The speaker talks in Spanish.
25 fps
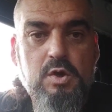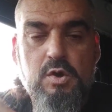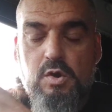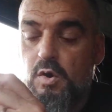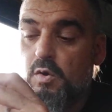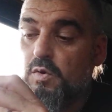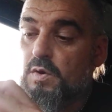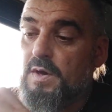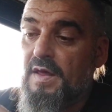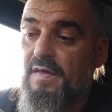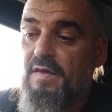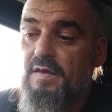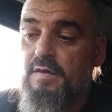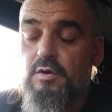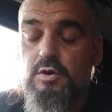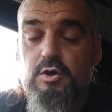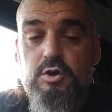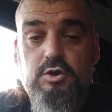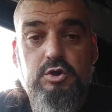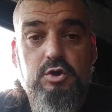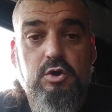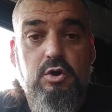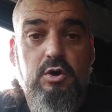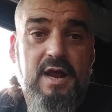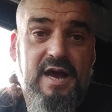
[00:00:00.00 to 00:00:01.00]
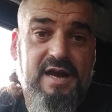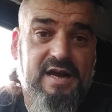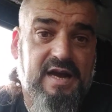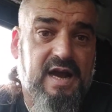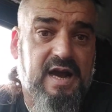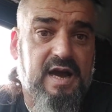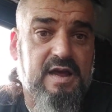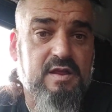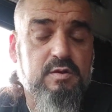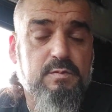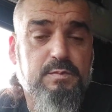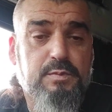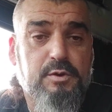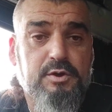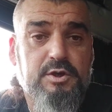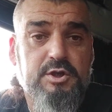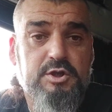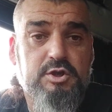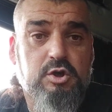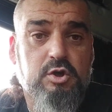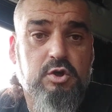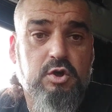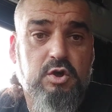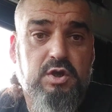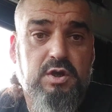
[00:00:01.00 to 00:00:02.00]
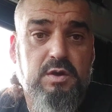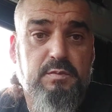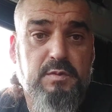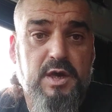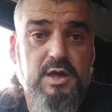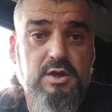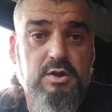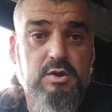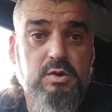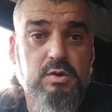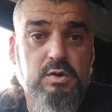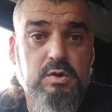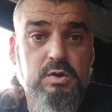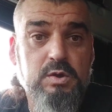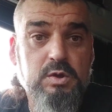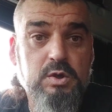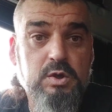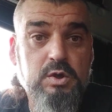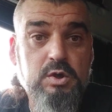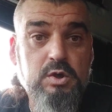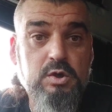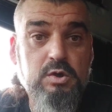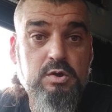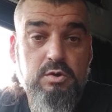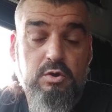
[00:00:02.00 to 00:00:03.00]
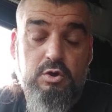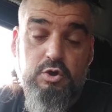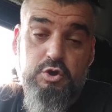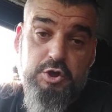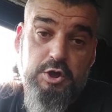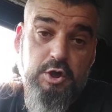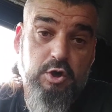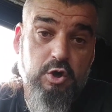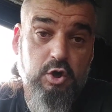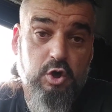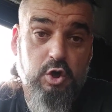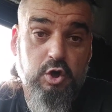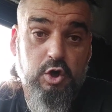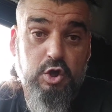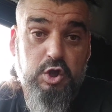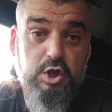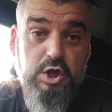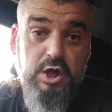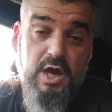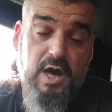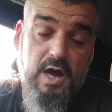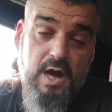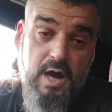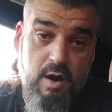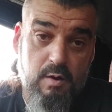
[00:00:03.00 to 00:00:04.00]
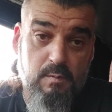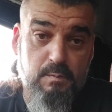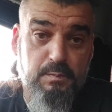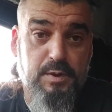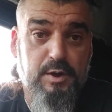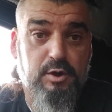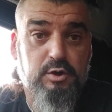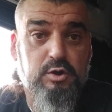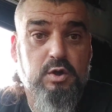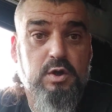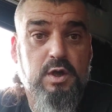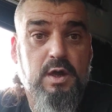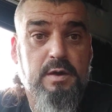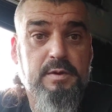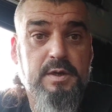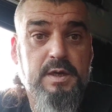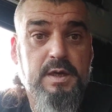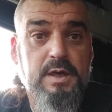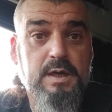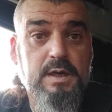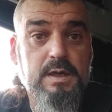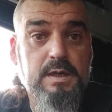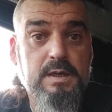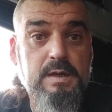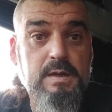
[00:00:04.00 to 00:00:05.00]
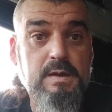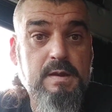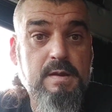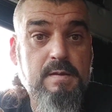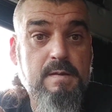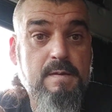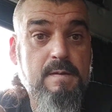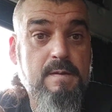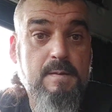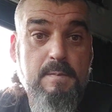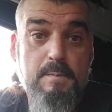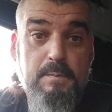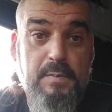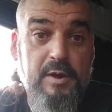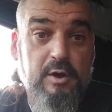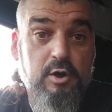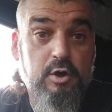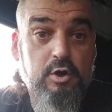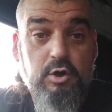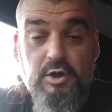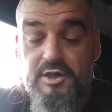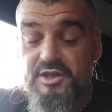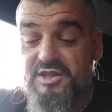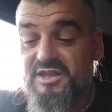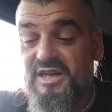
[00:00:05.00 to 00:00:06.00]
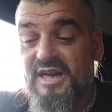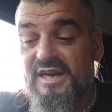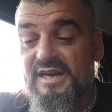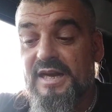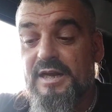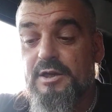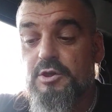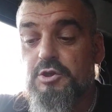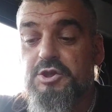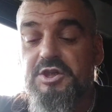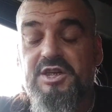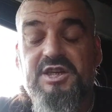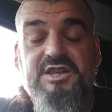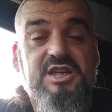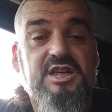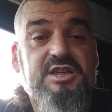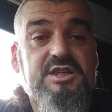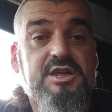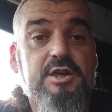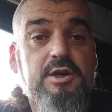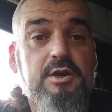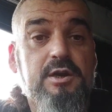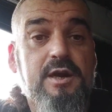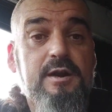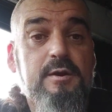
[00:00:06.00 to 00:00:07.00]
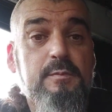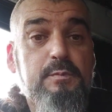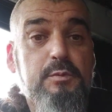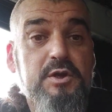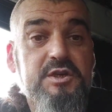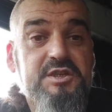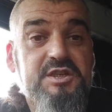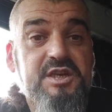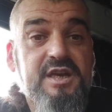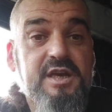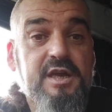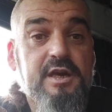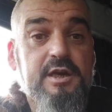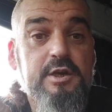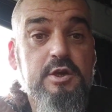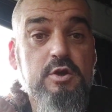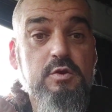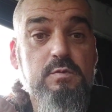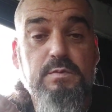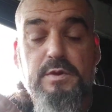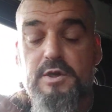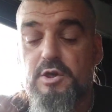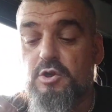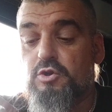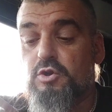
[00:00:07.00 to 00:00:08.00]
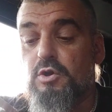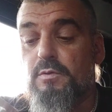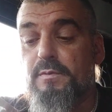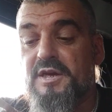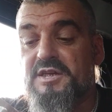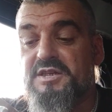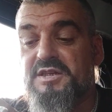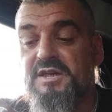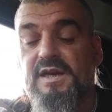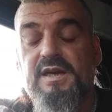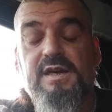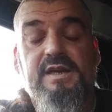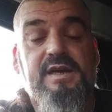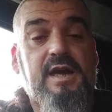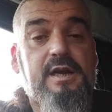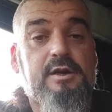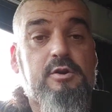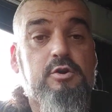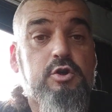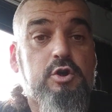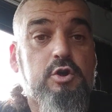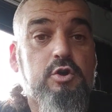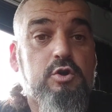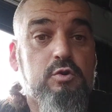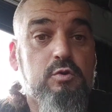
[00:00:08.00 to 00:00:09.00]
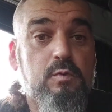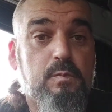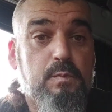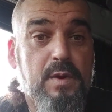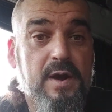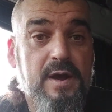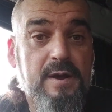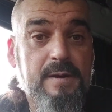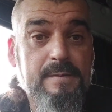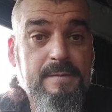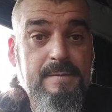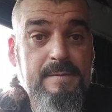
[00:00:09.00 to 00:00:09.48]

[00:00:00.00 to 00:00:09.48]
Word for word: O una de dos, o la ha cagado por desconocimiento, o si lo conocía, aún peor todavía. Pero lo que está claro es que esa señora no puede seguir ni un minuto más en el cargo que ocupa.